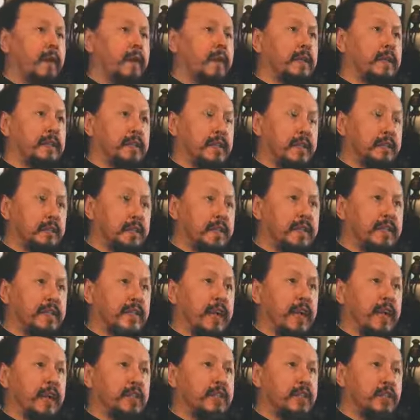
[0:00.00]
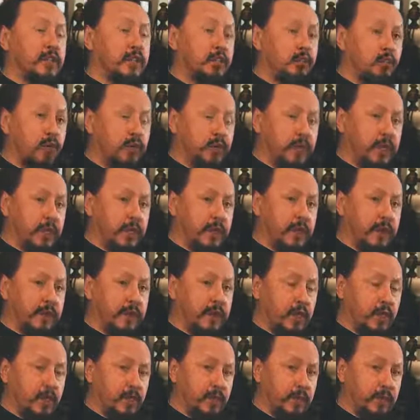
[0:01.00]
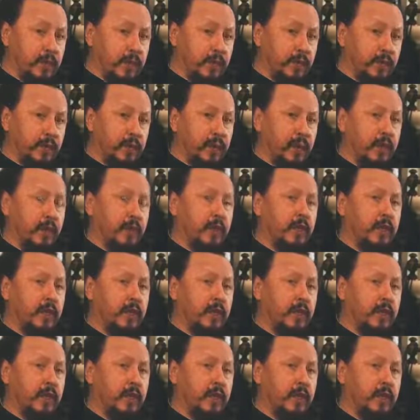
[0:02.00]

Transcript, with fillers: не записки, а синодики на вечное поминовение,